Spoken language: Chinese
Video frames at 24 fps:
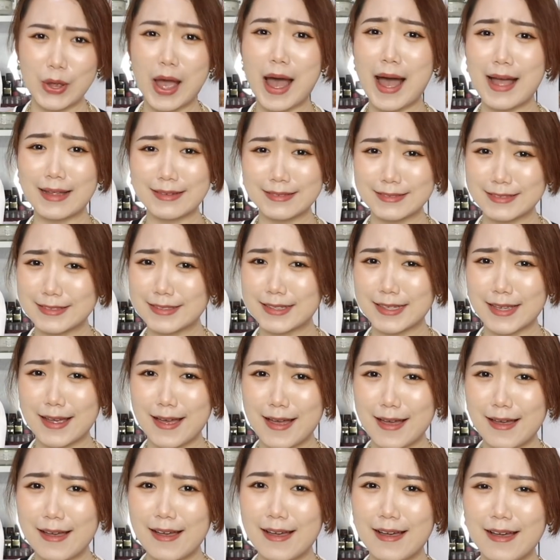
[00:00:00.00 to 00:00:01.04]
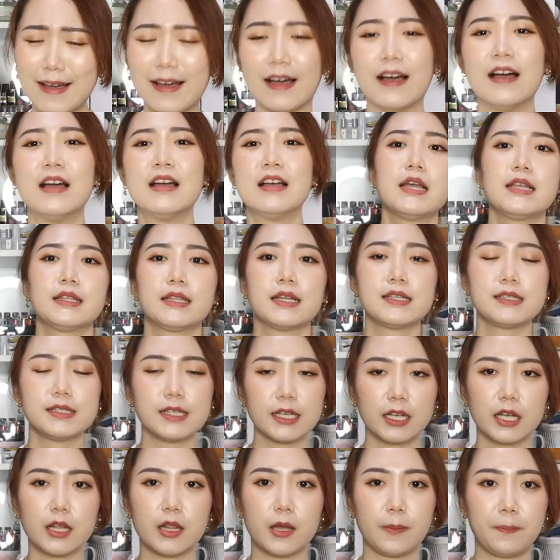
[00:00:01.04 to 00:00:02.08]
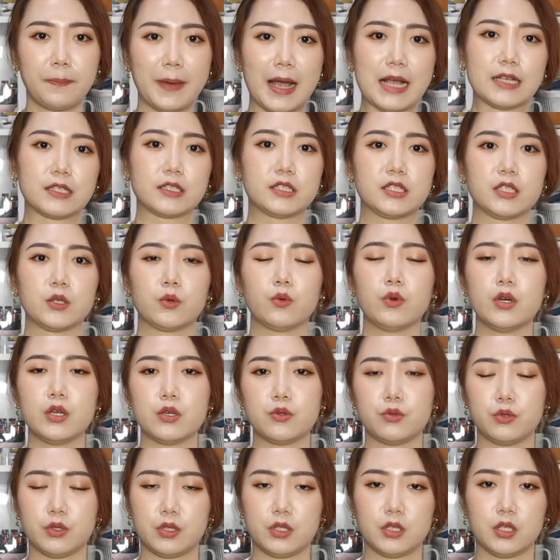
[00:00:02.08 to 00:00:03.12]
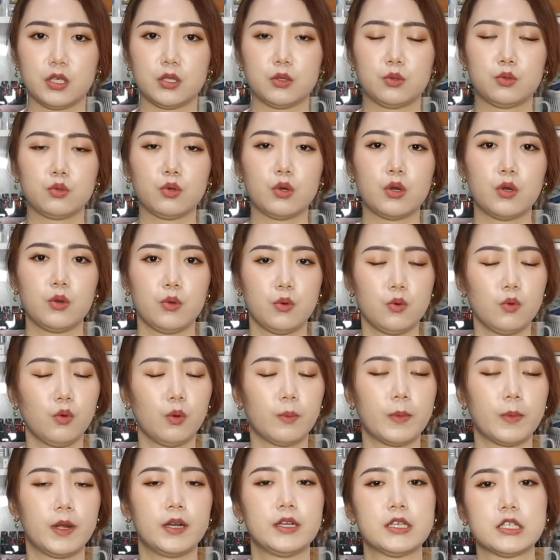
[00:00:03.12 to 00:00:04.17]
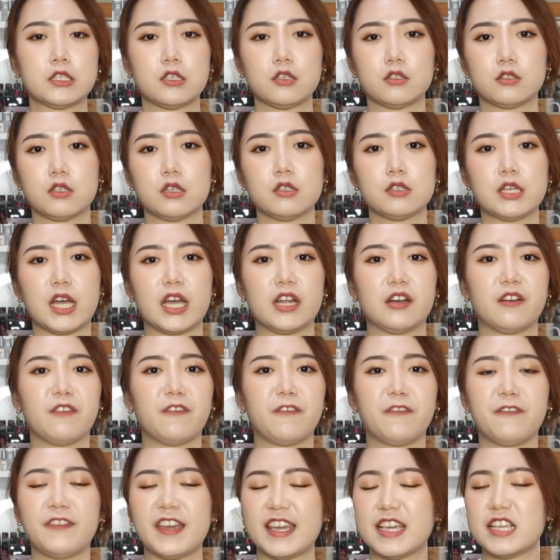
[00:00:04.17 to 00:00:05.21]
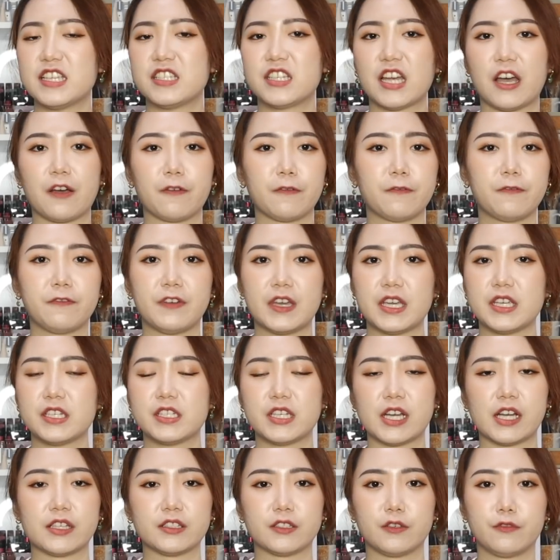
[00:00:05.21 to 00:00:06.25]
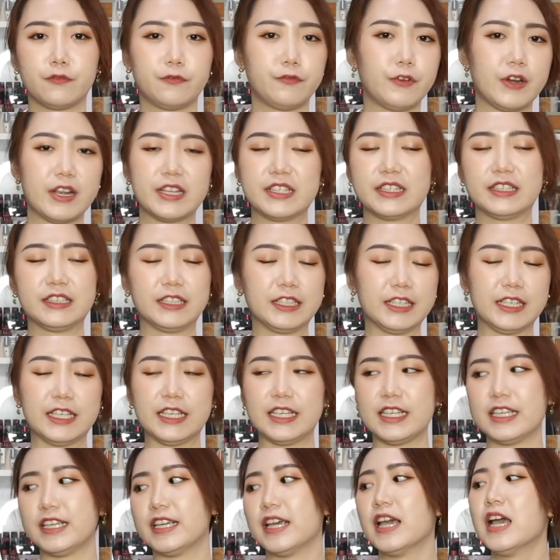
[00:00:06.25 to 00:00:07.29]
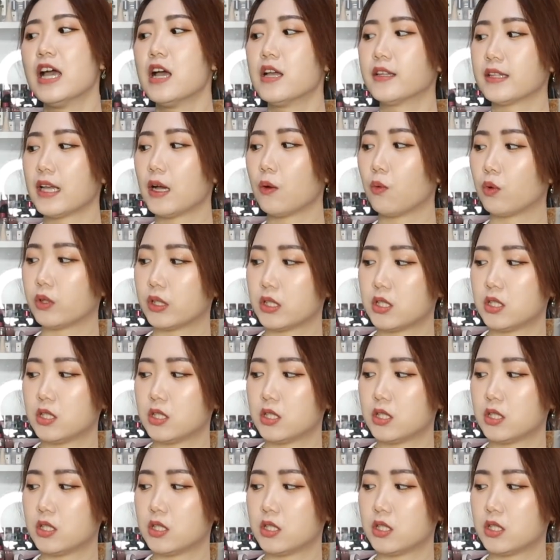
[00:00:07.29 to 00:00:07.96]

穿的。那这个的版型我也觉得对于我们梨形身材人非常非常的 friendly。那我的